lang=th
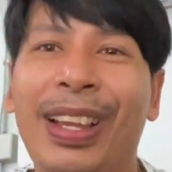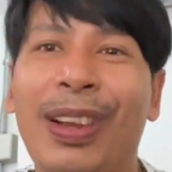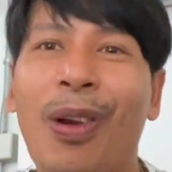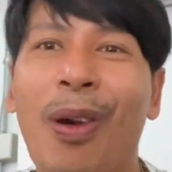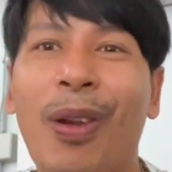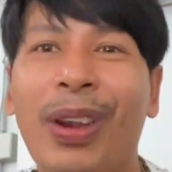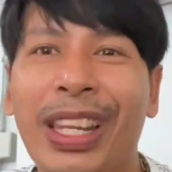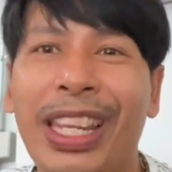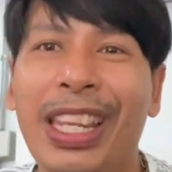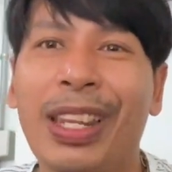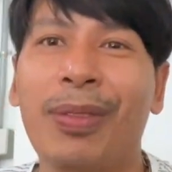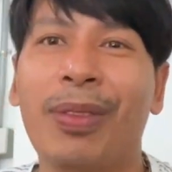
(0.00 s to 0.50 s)
ค
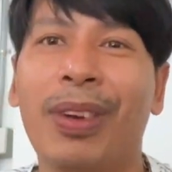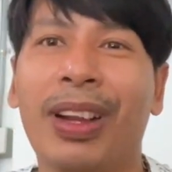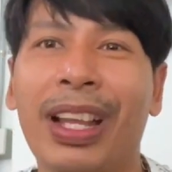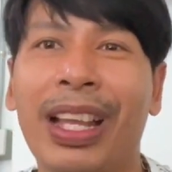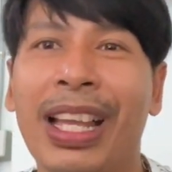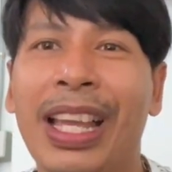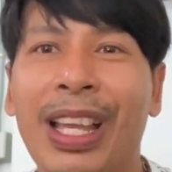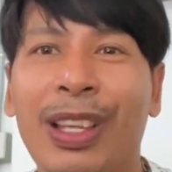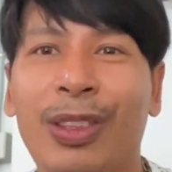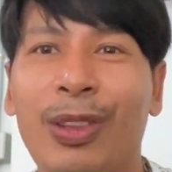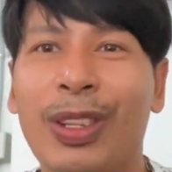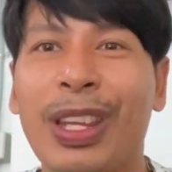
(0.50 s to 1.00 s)
นคิดว่า
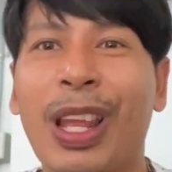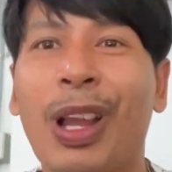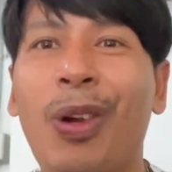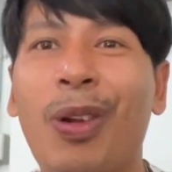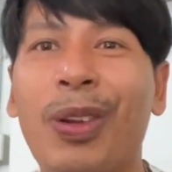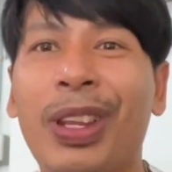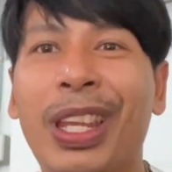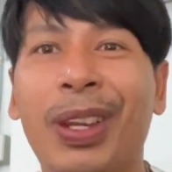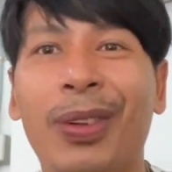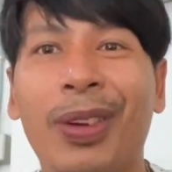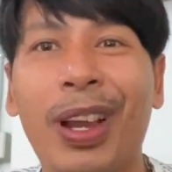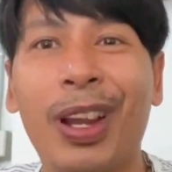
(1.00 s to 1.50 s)
ส่วนใหญ่ค
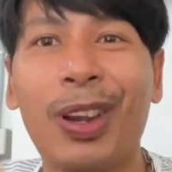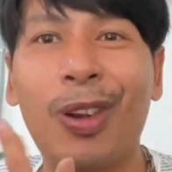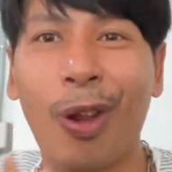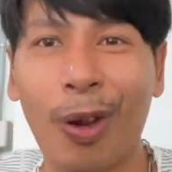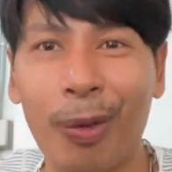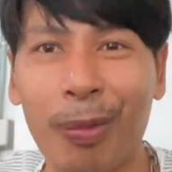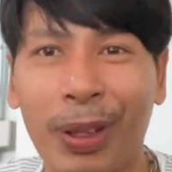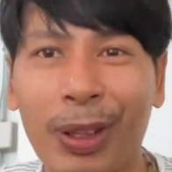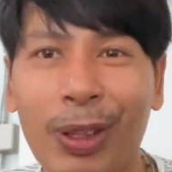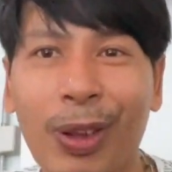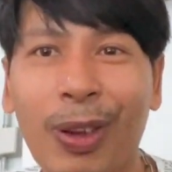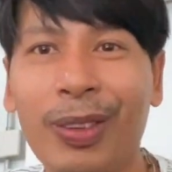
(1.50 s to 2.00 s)
นคิดว่ากระโดด
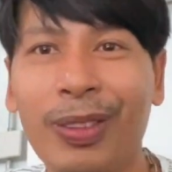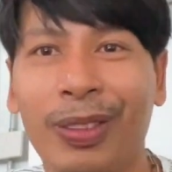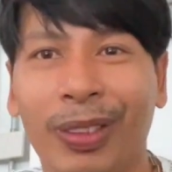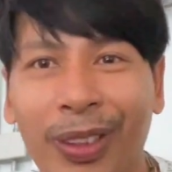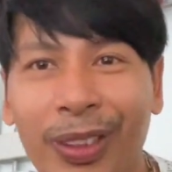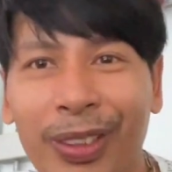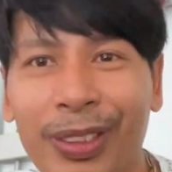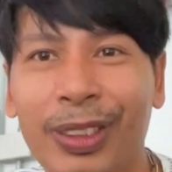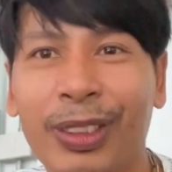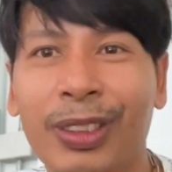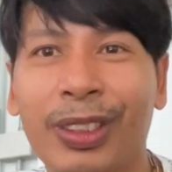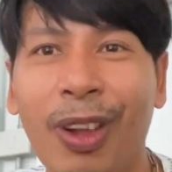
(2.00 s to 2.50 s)
มาตรง
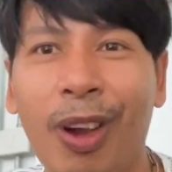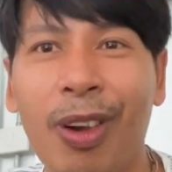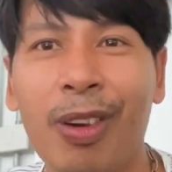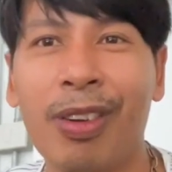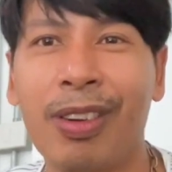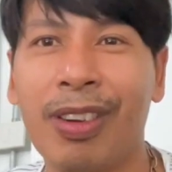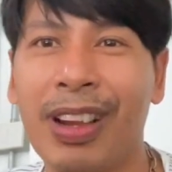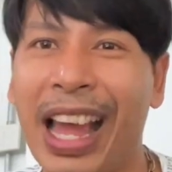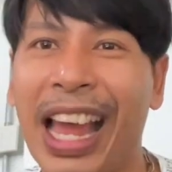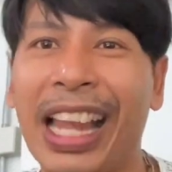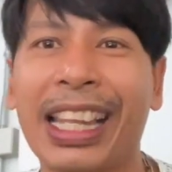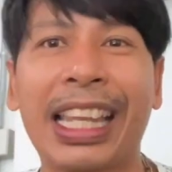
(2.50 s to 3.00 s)
ต้อง
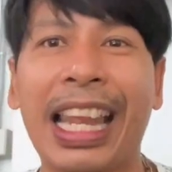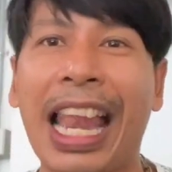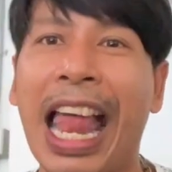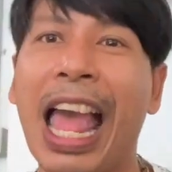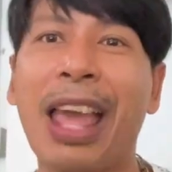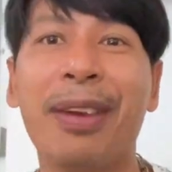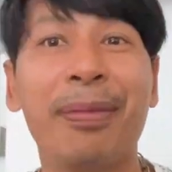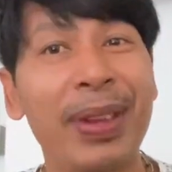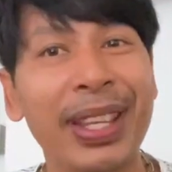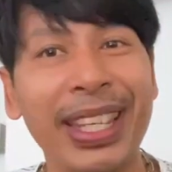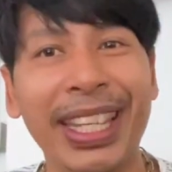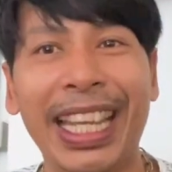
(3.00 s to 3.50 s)
อันตราย
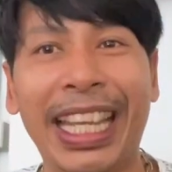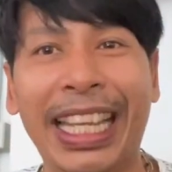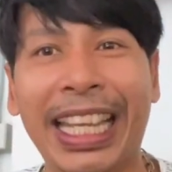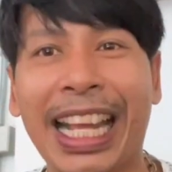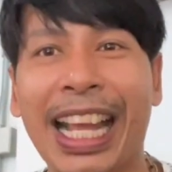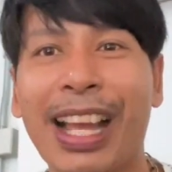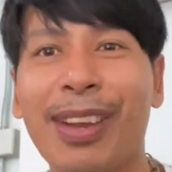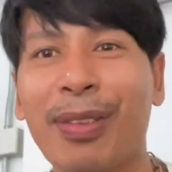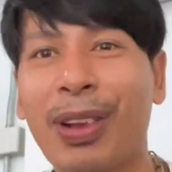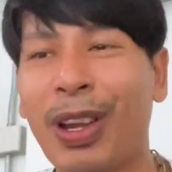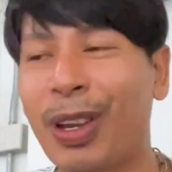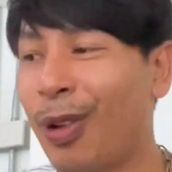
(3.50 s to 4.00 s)
ไม่จริงนะ
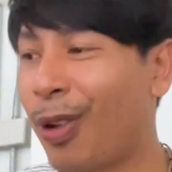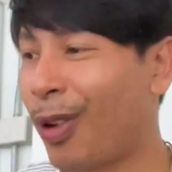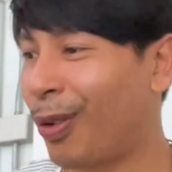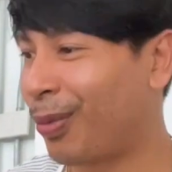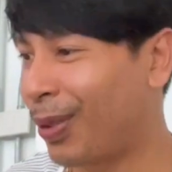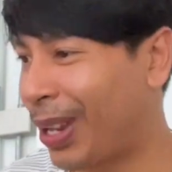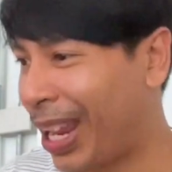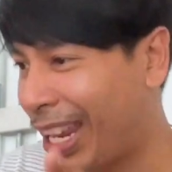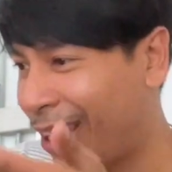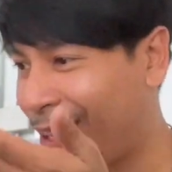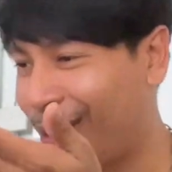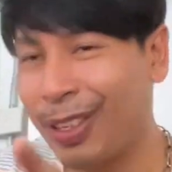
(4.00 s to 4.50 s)
ครับ กระโดด
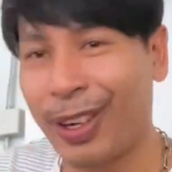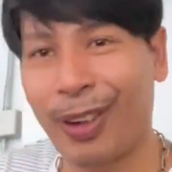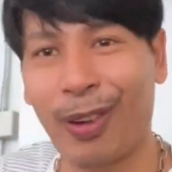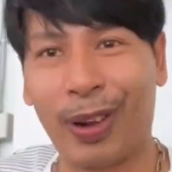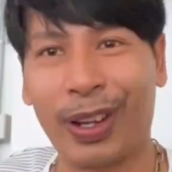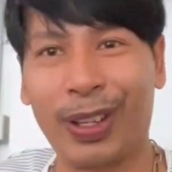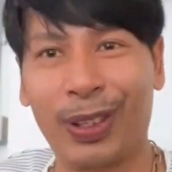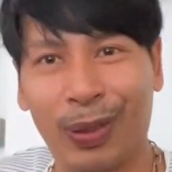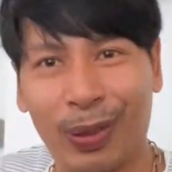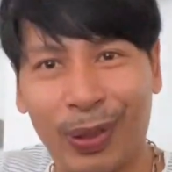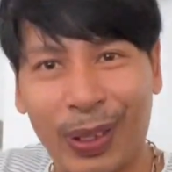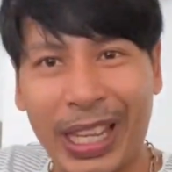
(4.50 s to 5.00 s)
เค่นกระโดด
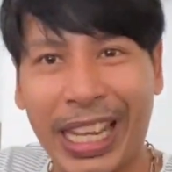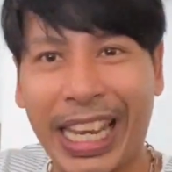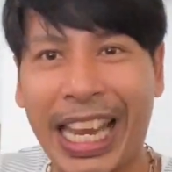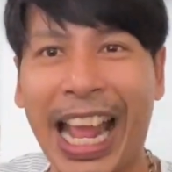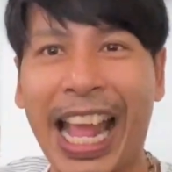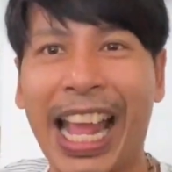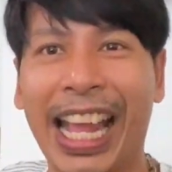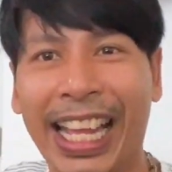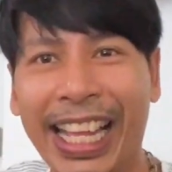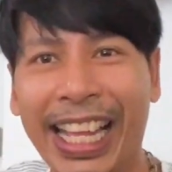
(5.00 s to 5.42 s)
อยู่ตรงนี้นะ